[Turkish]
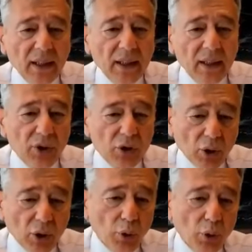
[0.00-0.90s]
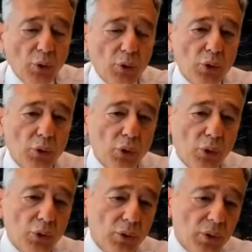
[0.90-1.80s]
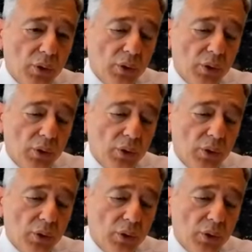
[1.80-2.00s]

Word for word: E, işte koruyuculuk, e,